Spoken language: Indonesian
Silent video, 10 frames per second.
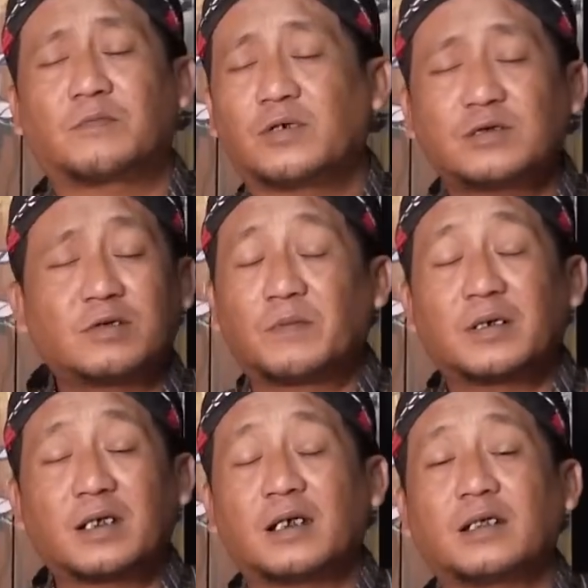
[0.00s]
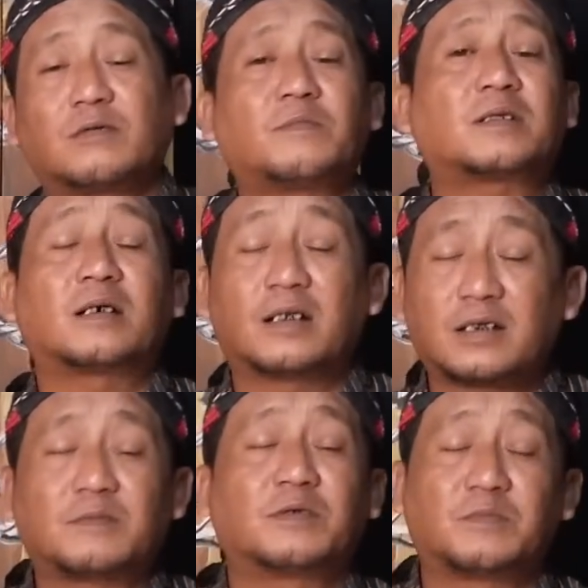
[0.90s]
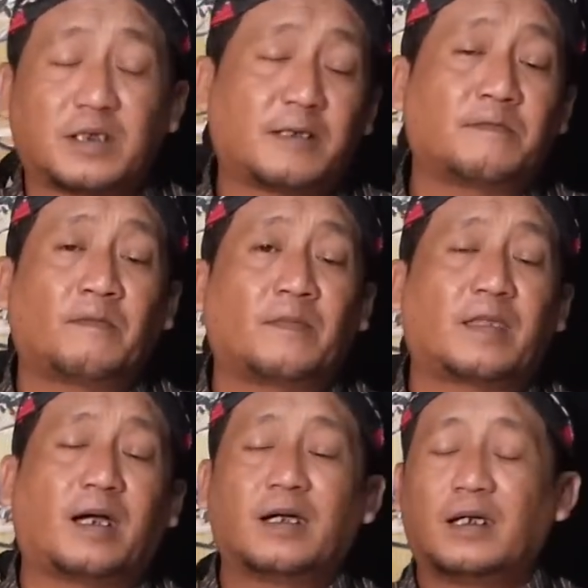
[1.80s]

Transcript: Mungkin sudah meninggal itu empat hari sebelumnya. Nah,